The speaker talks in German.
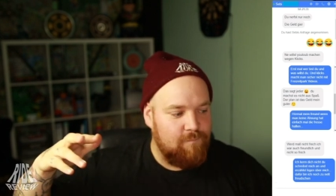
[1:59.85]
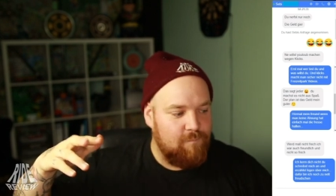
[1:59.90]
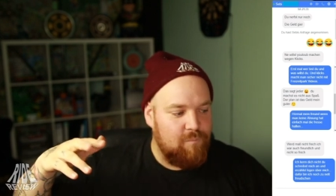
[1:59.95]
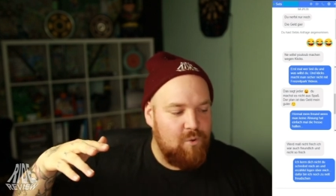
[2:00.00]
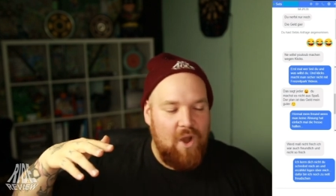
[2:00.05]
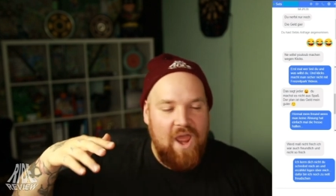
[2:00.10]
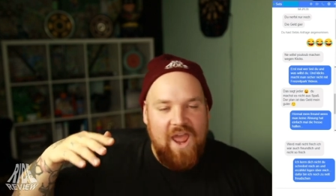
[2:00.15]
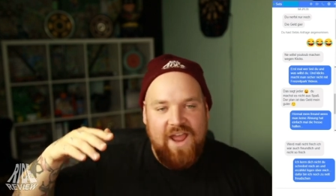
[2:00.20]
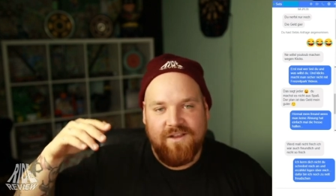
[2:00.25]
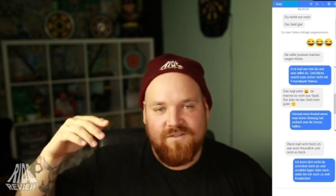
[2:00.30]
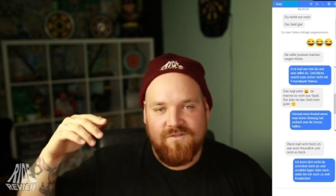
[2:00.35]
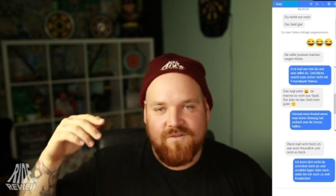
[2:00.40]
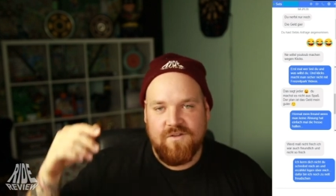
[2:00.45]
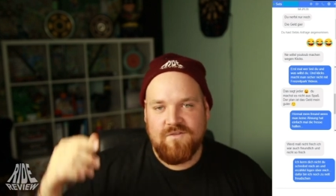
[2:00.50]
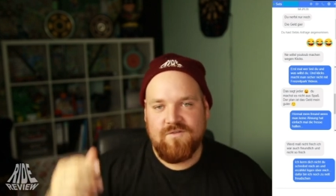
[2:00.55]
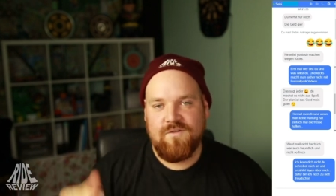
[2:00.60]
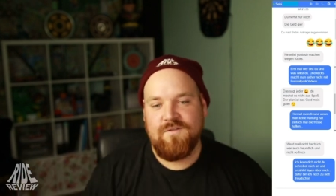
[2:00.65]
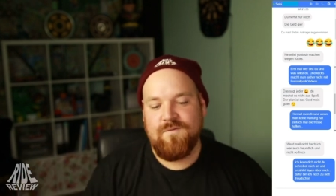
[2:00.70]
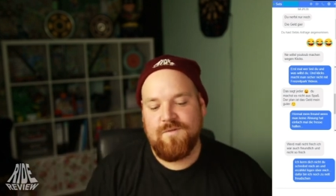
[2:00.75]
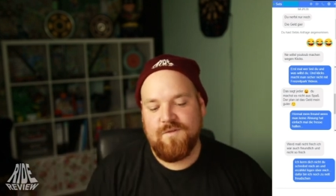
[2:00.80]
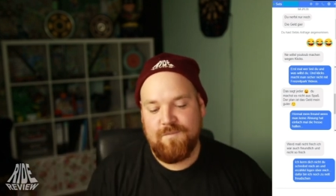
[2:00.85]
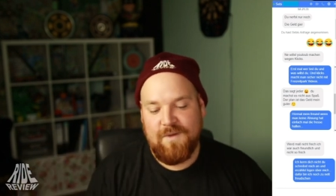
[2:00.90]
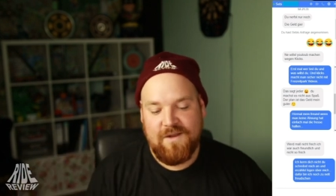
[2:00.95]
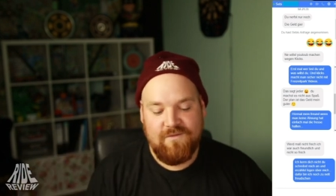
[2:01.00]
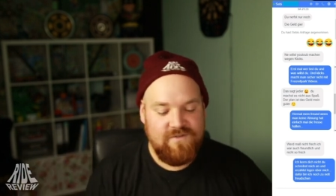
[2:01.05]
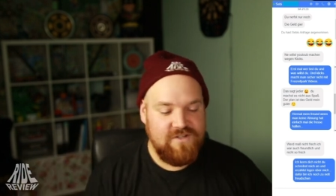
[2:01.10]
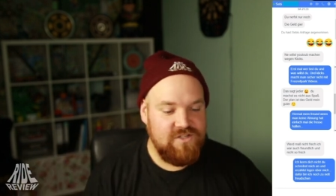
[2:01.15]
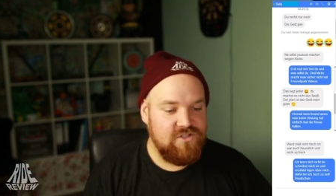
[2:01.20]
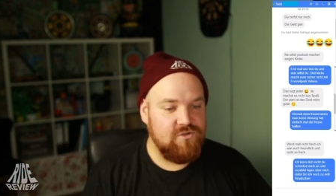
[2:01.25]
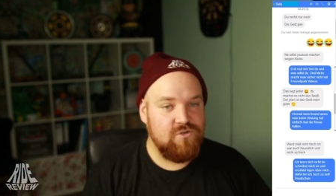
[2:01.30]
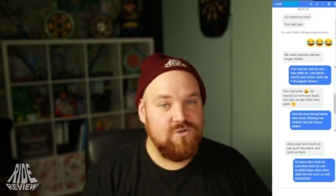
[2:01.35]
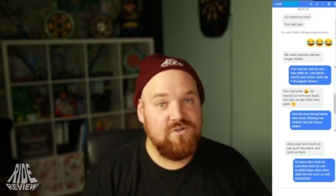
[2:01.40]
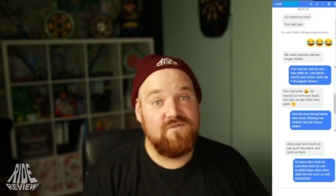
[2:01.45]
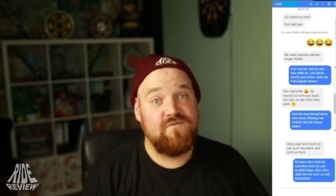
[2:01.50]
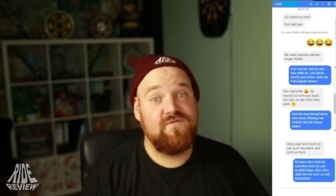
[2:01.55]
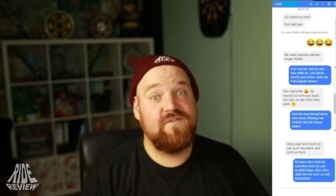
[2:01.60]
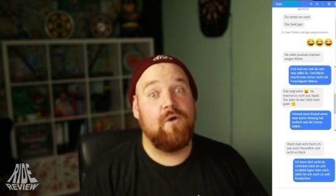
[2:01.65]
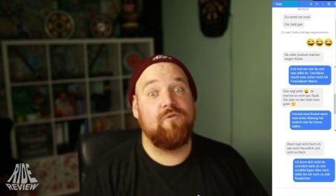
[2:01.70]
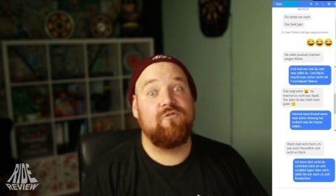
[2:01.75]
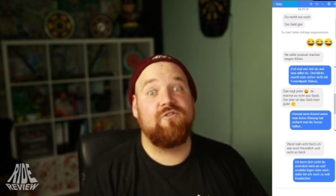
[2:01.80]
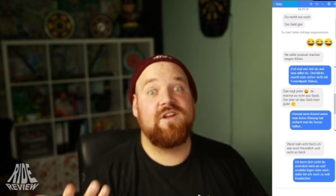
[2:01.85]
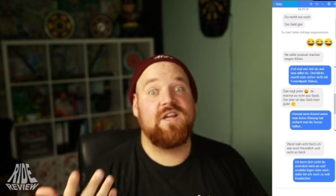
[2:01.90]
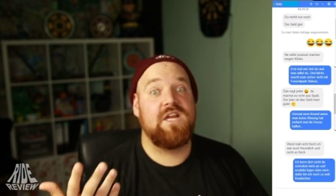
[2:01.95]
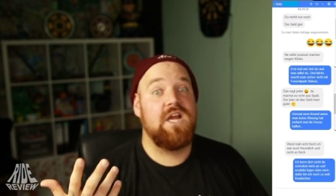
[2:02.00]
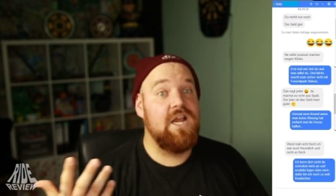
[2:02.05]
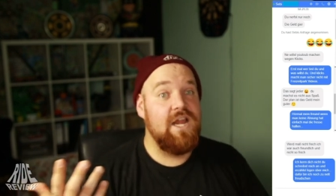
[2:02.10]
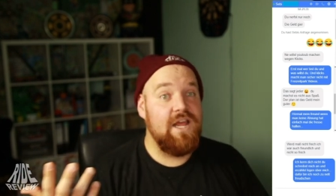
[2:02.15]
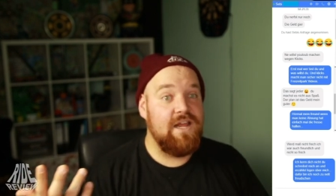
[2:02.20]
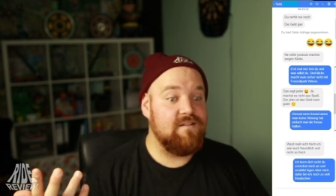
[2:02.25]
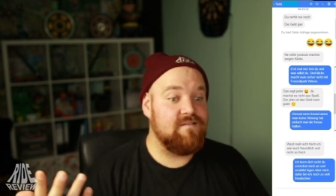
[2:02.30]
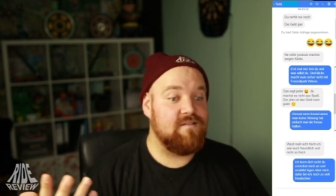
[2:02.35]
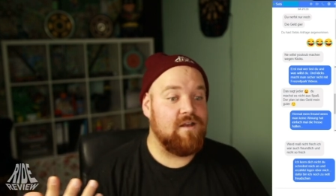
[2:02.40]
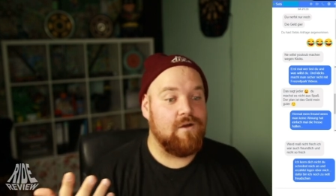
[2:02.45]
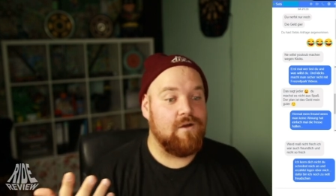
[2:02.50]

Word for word: Pranks oder sonst was machen, wenn ich irgendwie auf Klicks